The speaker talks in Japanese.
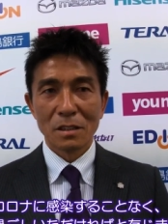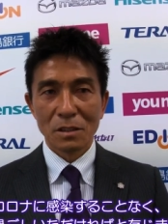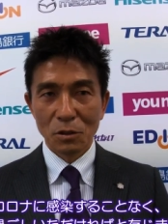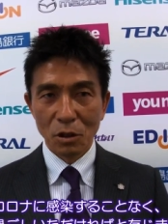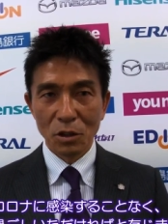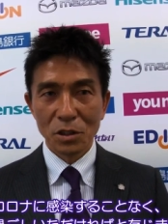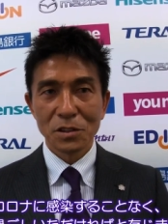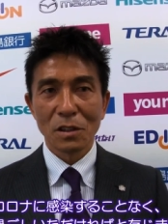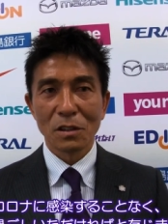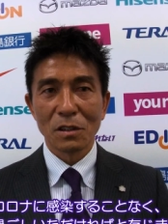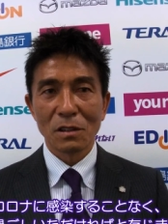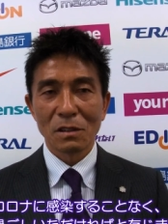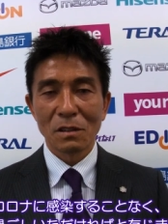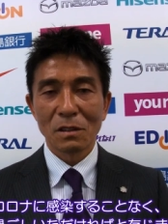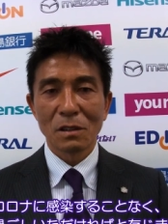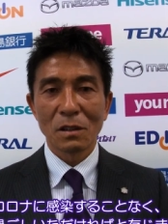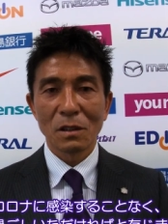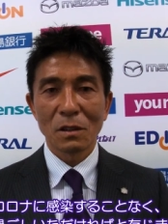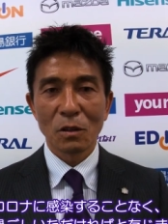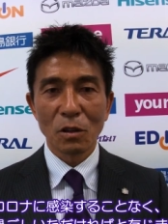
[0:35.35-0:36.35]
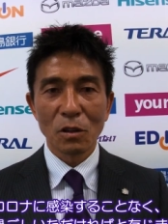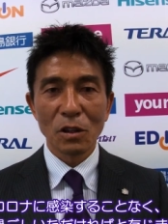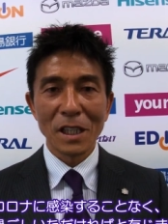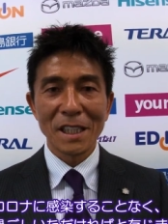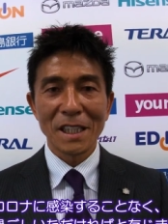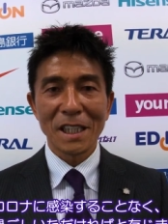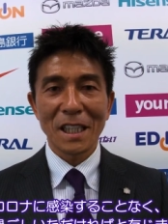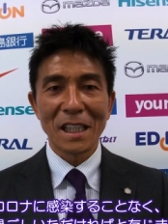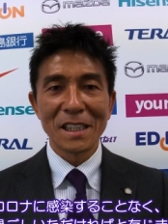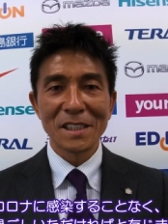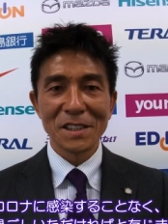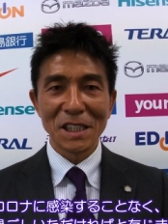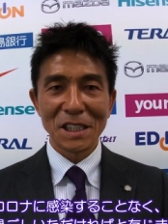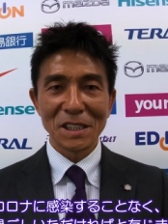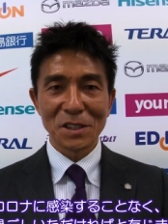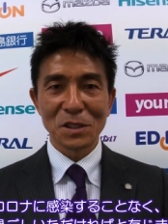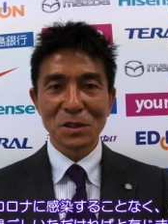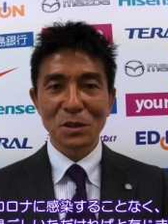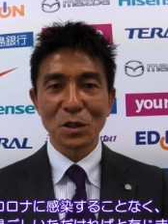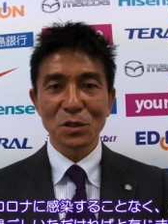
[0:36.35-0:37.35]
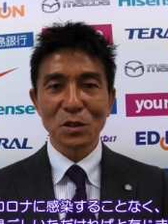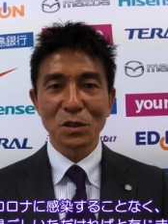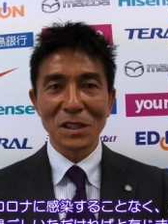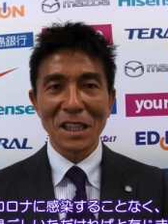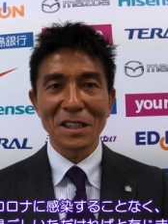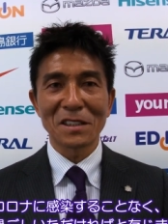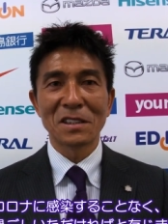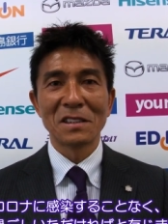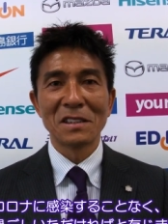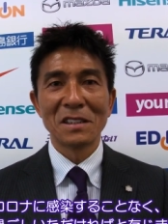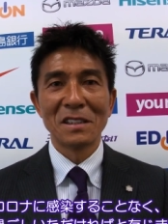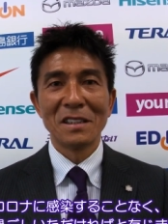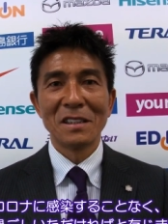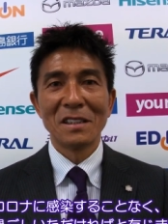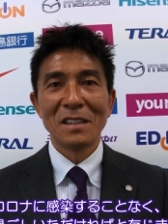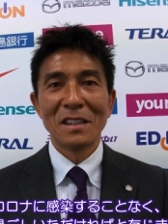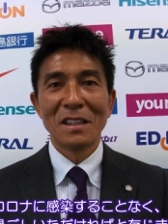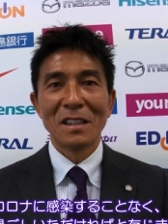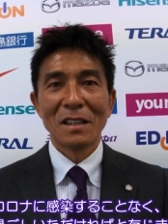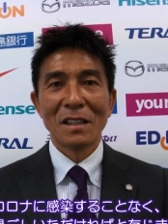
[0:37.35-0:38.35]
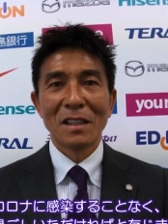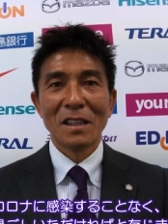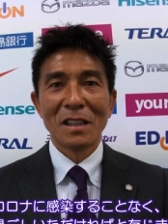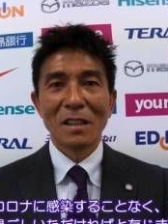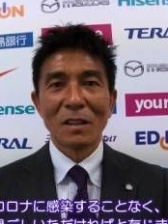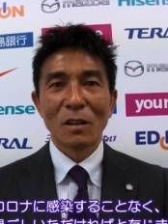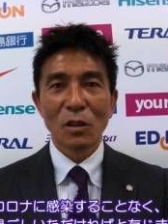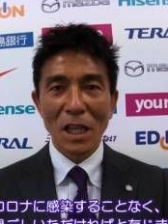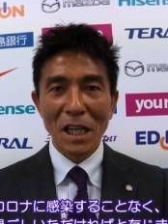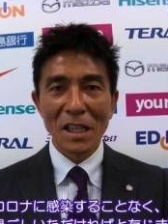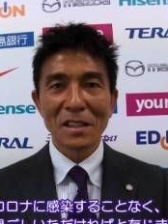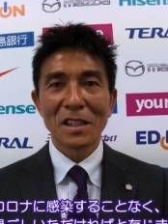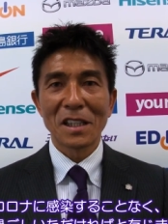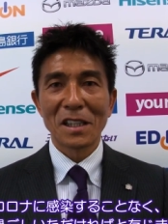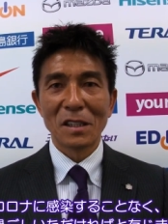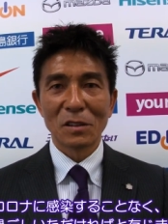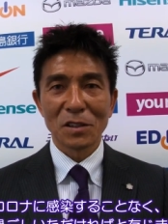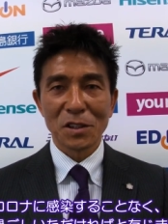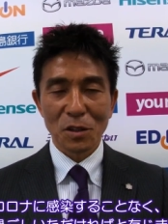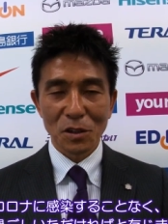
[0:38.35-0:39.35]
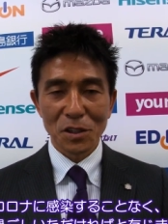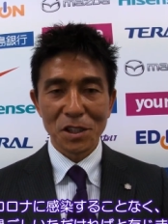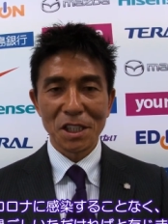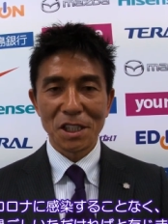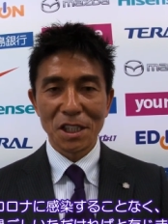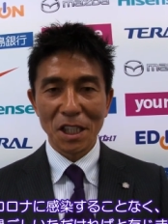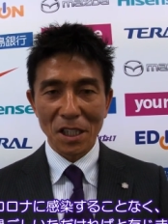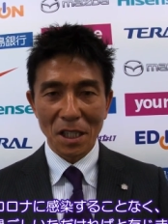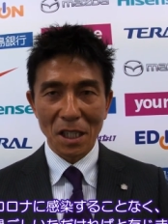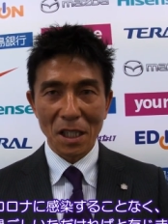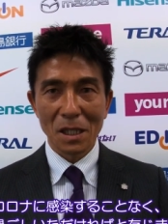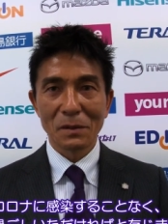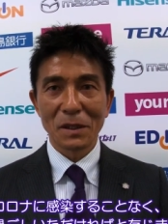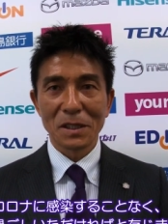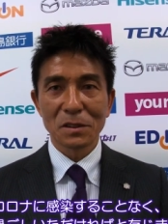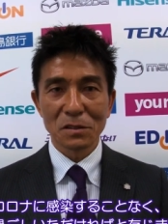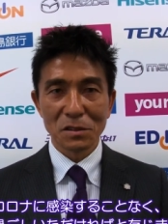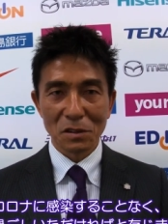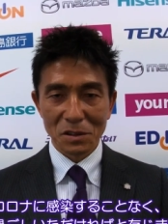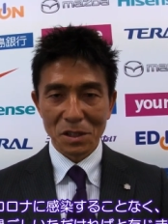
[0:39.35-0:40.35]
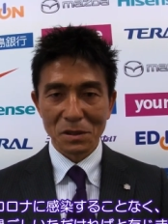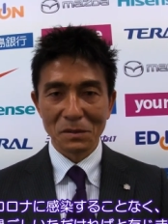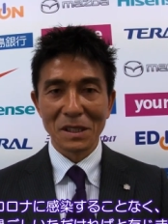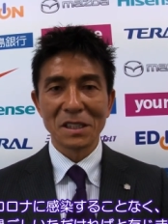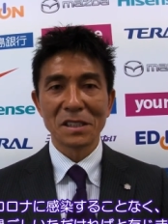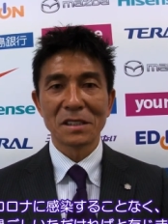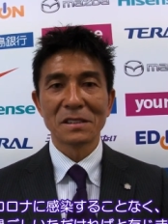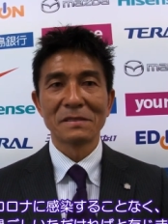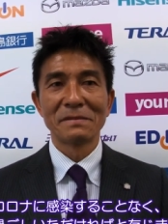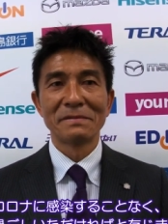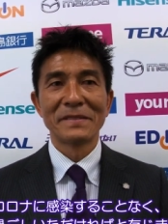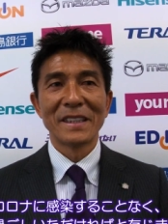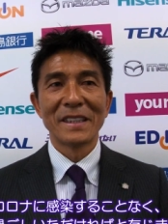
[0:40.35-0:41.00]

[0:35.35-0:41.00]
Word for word: どうぞコロナに感染することなく、お元気にお過ごしいただければと存じます。